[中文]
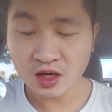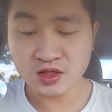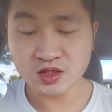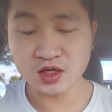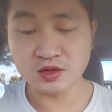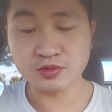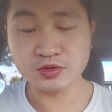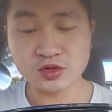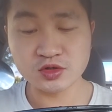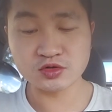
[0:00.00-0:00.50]
也
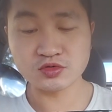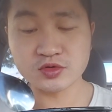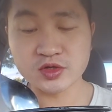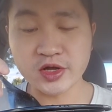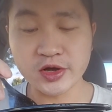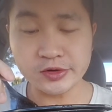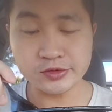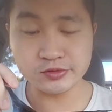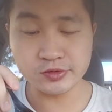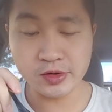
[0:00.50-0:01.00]
不能说
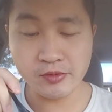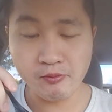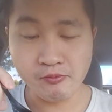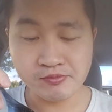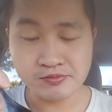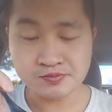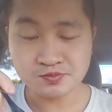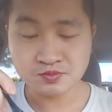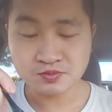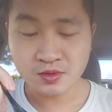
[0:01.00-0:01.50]
太多。
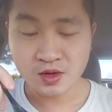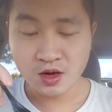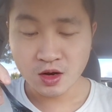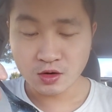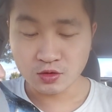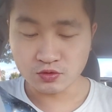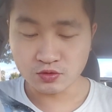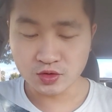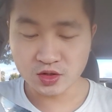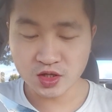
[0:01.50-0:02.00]

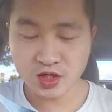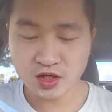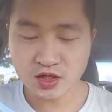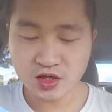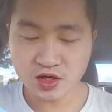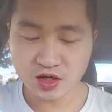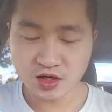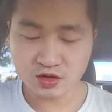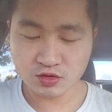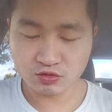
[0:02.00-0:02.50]
国内
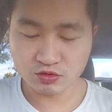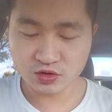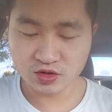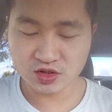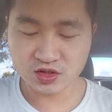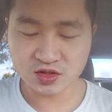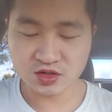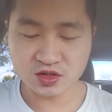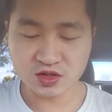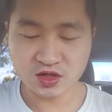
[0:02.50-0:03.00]
的很多
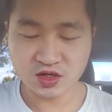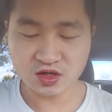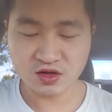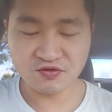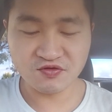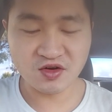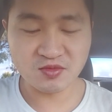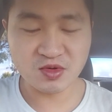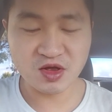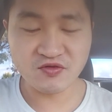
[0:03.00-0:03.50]
自热的
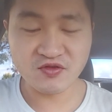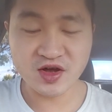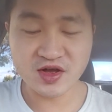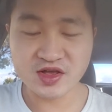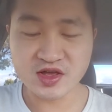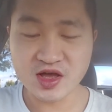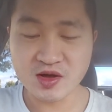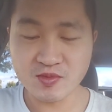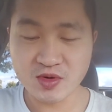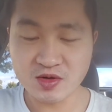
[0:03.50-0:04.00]
方便
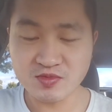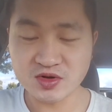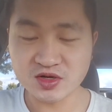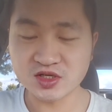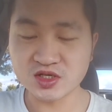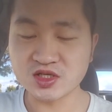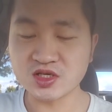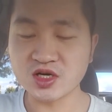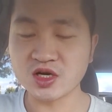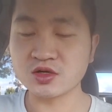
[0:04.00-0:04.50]
饭也没比
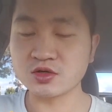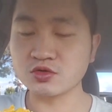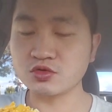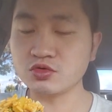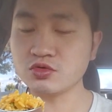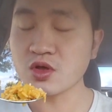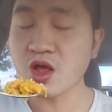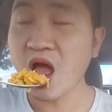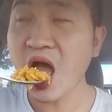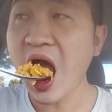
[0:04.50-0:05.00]
这强哪儿
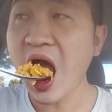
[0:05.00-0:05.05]
去。